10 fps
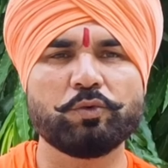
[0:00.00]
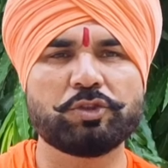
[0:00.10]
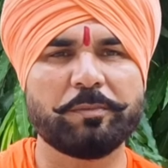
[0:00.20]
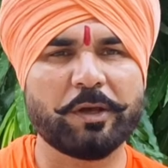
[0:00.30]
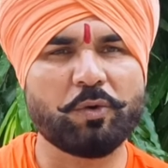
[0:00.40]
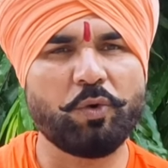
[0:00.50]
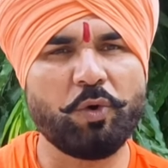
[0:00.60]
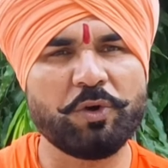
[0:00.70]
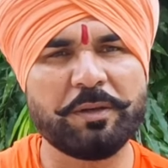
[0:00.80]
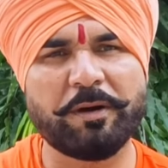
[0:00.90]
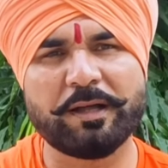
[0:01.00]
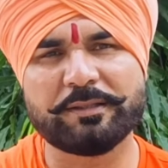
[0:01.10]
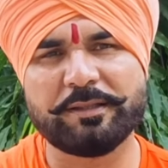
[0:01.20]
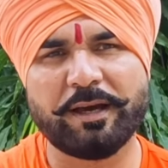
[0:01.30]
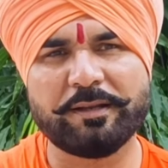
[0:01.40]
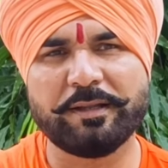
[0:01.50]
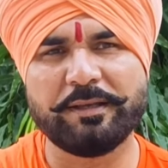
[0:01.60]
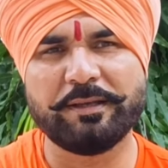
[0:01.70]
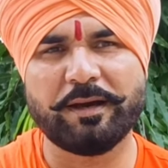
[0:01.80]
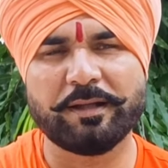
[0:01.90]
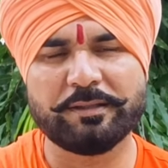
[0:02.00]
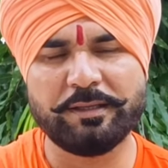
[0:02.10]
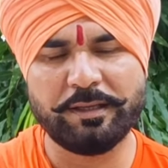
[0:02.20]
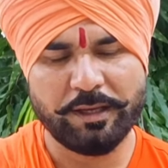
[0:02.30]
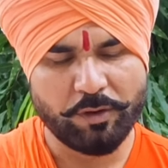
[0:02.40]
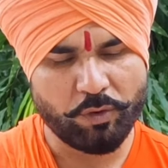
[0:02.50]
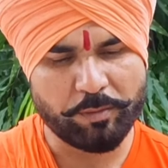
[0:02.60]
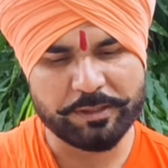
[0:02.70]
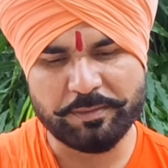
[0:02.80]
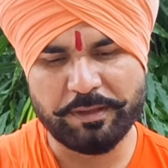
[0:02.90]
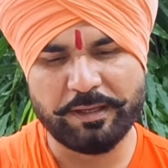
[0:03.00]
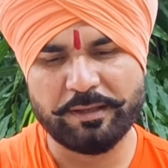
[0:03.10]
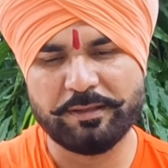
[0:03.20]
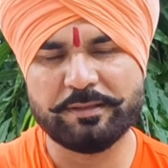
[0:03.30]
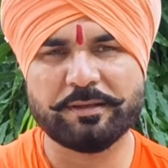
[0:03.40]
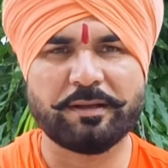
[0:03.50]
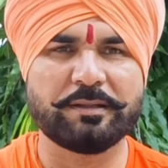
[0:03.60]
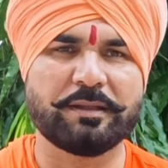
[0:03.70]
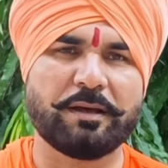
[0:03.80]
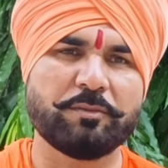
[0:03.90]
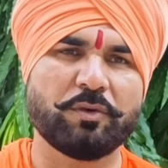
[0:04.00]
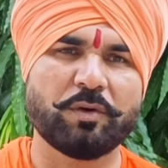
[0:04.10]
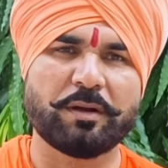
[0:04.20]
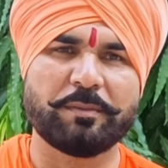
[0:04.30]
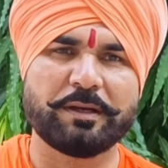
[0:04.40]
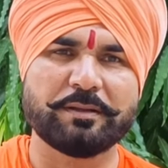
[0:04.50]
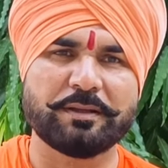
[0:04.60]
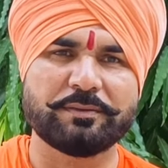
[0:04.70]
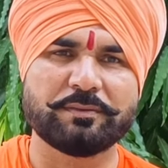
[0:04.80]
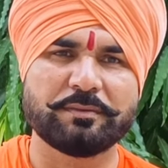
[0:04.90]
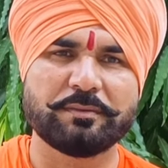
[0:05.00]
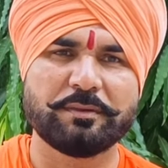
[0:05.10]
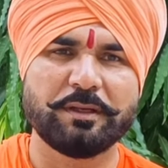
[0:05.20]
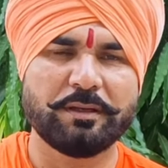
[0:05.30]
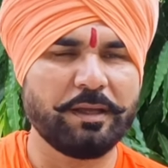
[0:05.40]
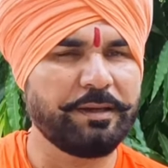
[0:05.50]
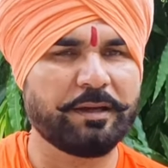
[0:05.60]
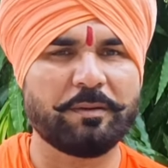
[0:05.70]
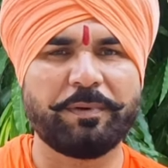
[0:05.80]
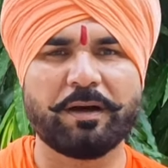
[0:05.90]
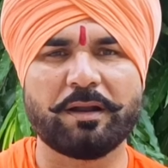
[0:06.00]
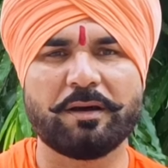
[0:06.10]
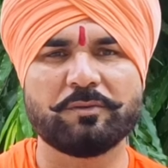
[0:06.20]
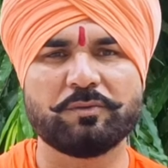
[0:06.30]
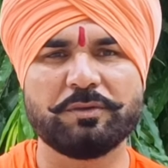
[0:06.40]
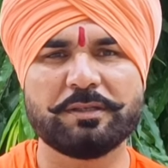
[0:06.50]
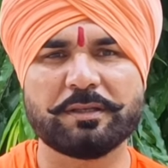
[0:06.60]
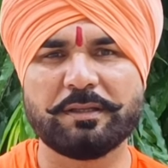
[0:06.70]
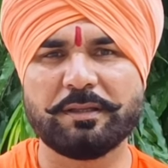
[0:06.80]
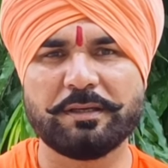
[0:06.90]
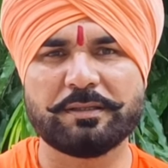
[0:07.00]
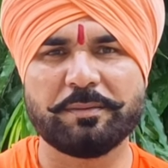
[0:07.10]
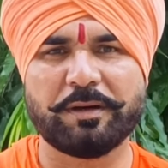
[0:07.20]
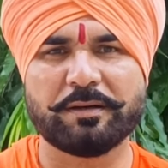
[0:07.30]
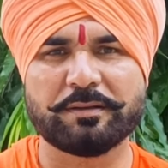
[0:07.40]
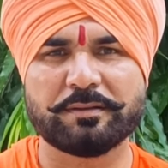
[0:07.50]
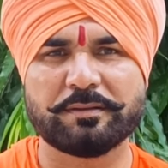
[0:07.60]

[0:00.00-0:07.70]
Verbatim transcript: उस समय कोई बात ध्यान नहीं आती और बस मैं इस गलत काम को कर बैठता हूं नहीं निकल पा रहा हूं इस गंदगी से बाहर